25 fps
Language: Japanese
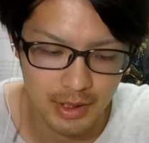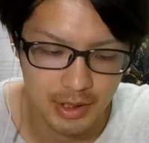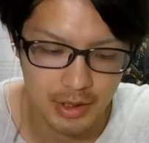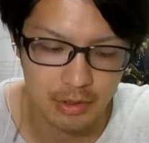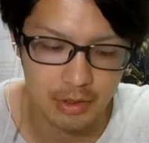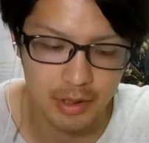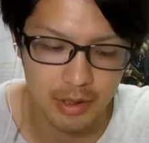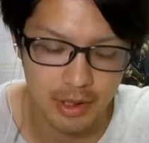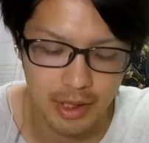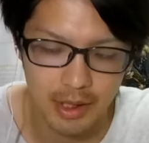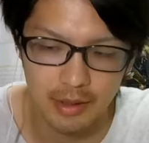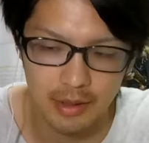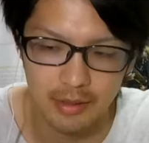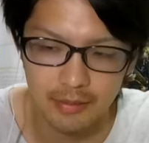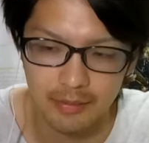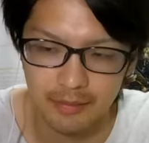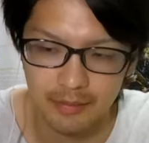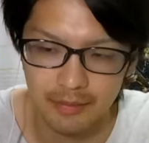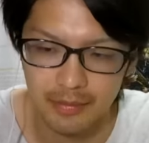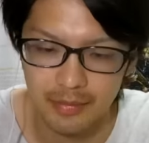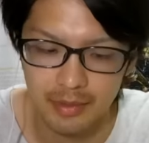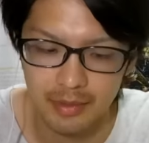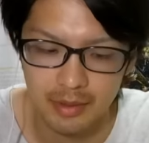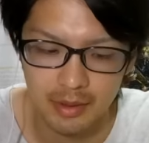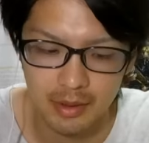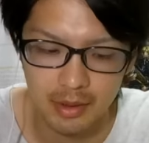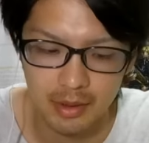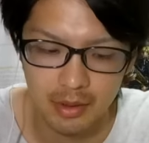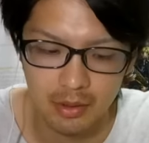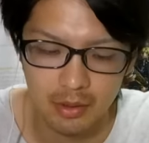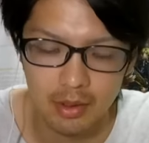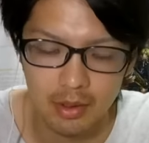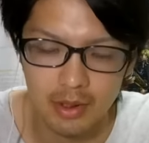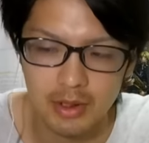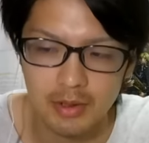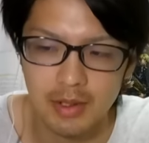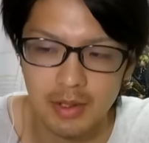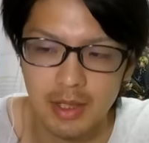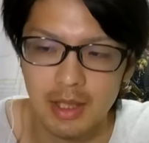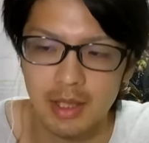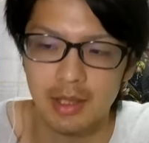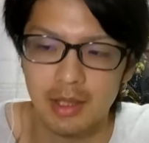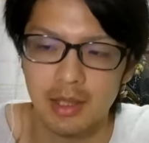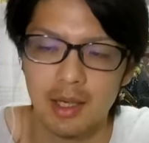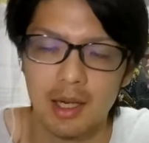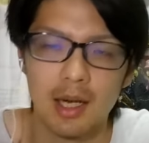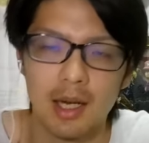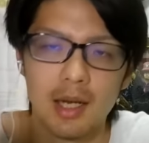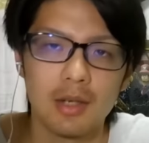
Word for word: ん、白ひげ。こいつは